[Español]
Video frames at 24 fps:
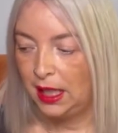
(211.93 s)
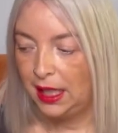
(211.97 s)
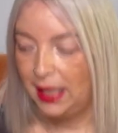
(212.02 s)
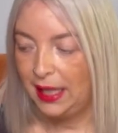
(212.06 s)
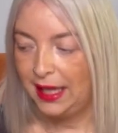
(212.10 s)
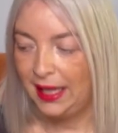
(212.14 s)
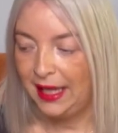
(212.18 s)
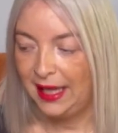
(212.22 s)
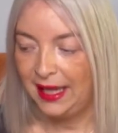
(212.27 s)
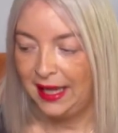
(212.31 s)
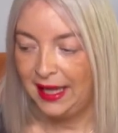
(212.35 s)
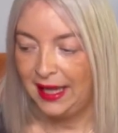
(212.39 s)

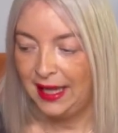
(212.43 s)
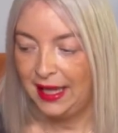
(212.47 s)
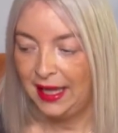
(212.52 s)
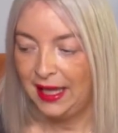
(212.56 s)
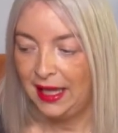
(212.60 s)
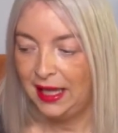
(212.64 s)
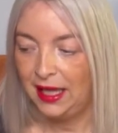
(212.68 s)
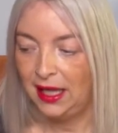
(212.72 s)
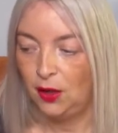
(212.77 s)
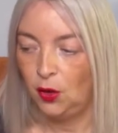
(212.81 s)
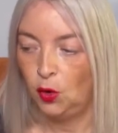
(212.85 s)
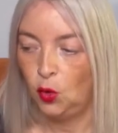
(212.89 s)

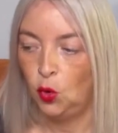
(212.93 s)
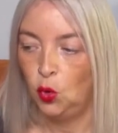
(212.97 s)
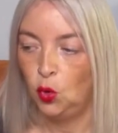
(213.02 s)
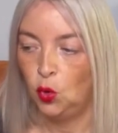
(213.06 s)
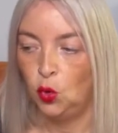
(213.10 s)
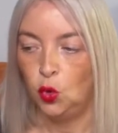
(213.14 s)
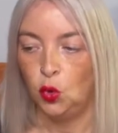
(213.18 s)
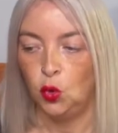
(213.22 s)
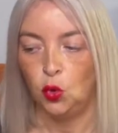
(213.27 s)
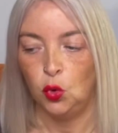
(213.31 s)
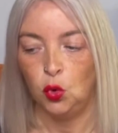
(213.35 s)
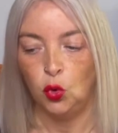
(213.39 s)
Eh,
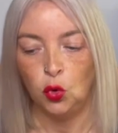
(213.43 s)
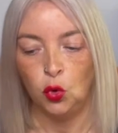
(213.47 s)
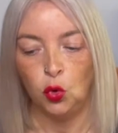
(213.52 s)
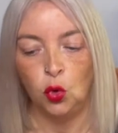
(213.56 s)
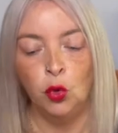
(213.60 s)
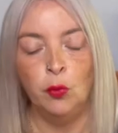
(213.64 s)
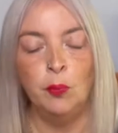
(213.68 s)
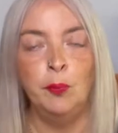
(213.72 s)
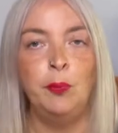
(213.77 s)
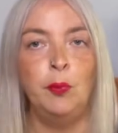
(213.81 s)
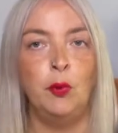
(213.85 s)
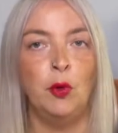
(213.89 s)

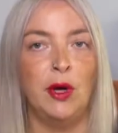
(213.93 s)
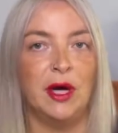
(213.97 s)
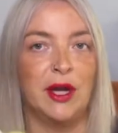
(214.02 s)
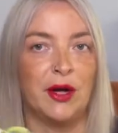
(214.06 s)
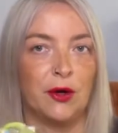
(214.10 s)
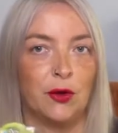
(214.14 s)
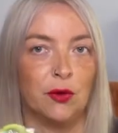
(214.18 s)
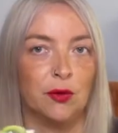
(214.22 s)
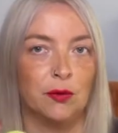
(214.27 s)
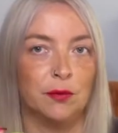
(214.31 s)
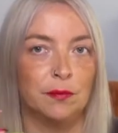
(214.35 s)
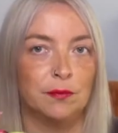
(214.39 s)
un
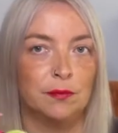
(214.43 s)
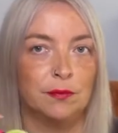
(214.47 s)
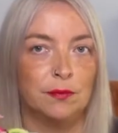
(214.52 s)
puerro.